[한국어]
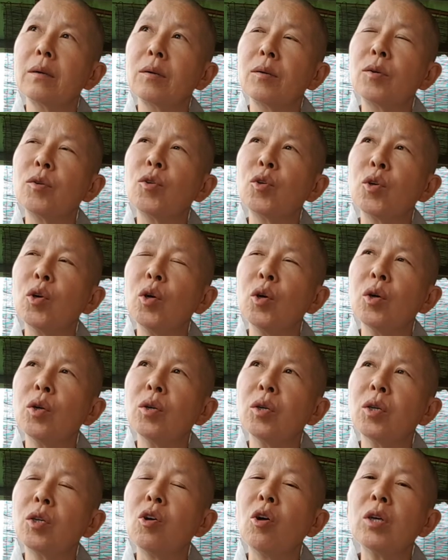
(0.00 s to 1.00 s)
그렇죠.
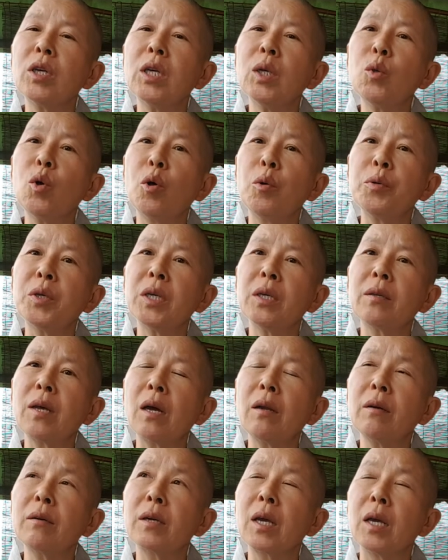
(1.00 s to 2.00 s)
전기도 없이
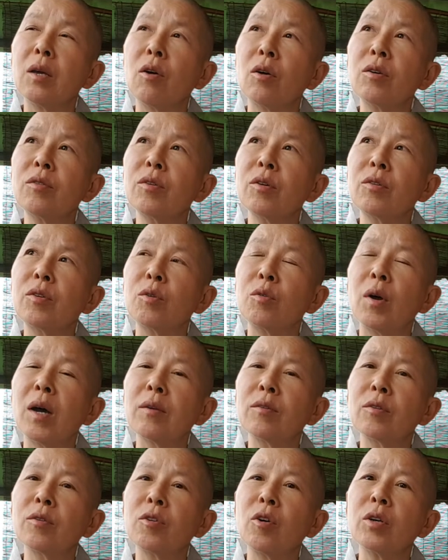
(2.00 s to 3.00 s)
사는 게 여기서
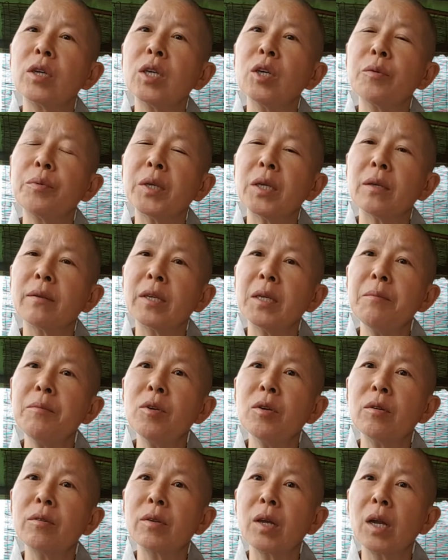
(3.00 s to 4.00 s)
들어와서 전기 없이
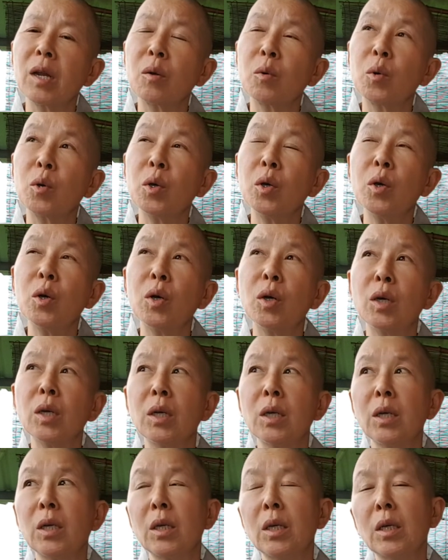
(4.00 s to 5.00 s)
10년을 살았고요.
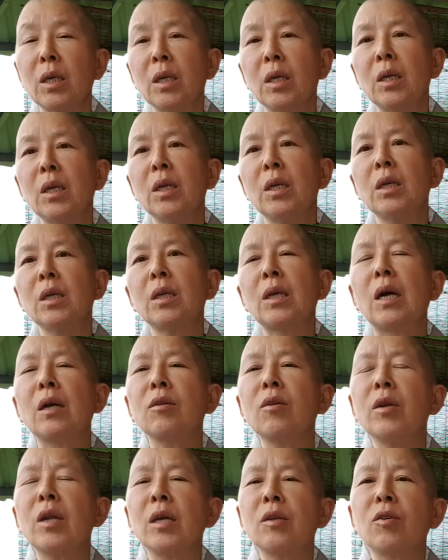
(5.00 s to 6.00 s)

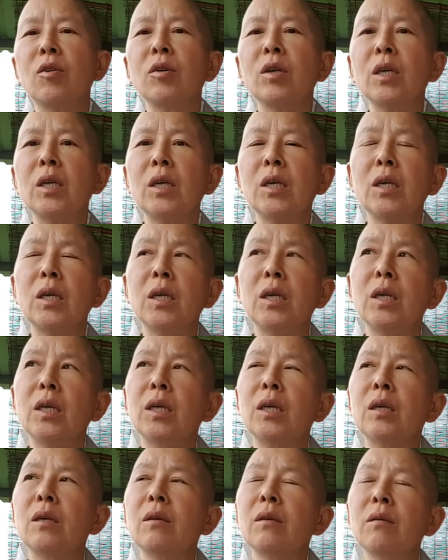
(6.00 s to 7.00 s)
작년에
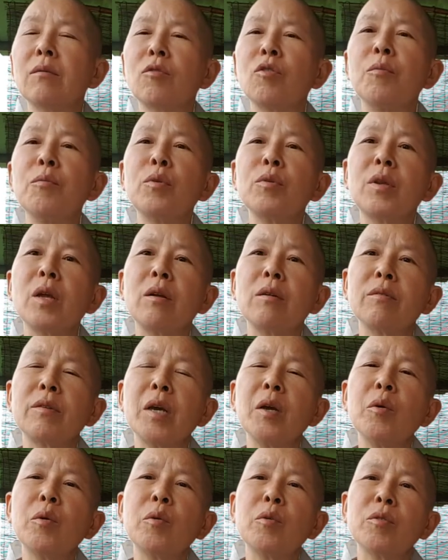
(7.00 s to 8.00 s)
전기 전봇대를
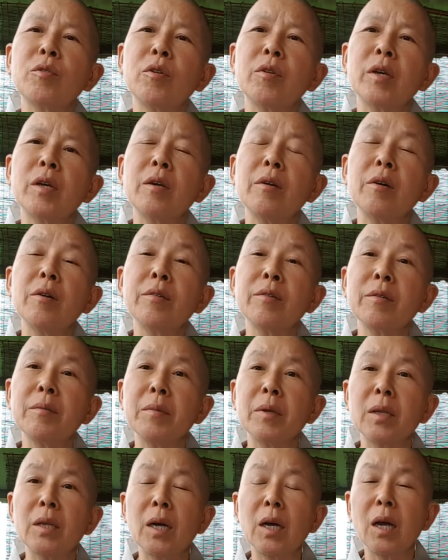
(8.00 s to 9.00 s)
세웠고 전기를
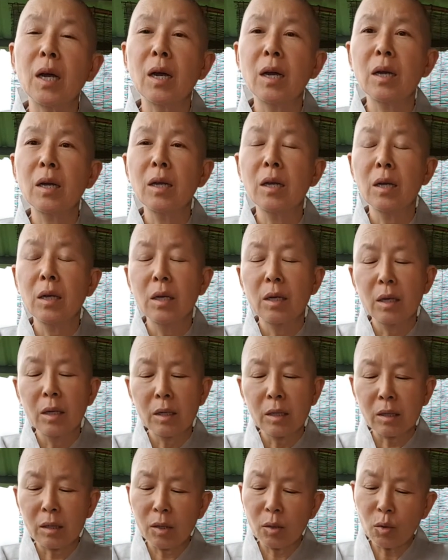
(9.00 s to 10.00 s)
넣었습니다.
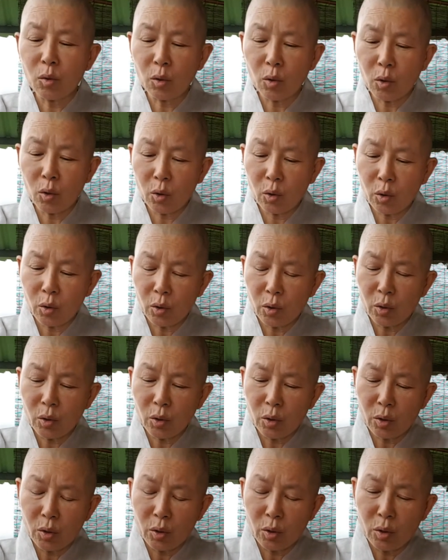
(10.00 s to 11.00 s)
그리고
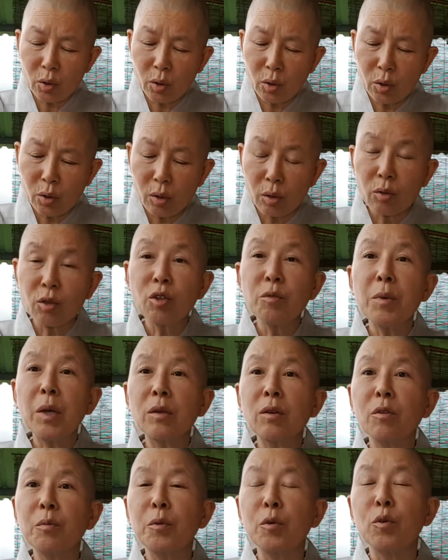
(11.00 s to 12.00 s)

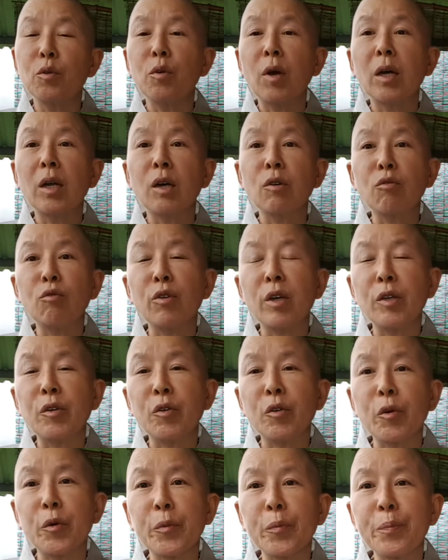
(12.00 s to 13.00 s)
스마트폰도 하나
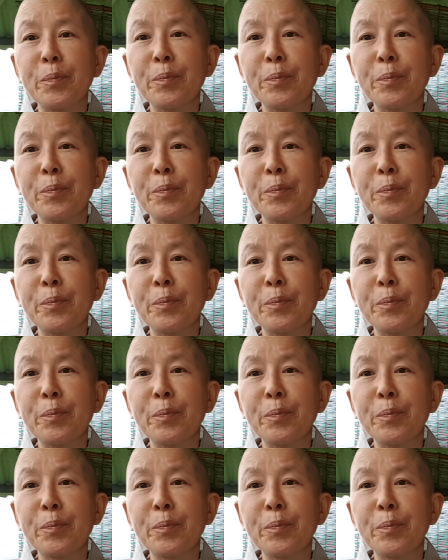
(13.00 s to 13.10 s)
구했죠.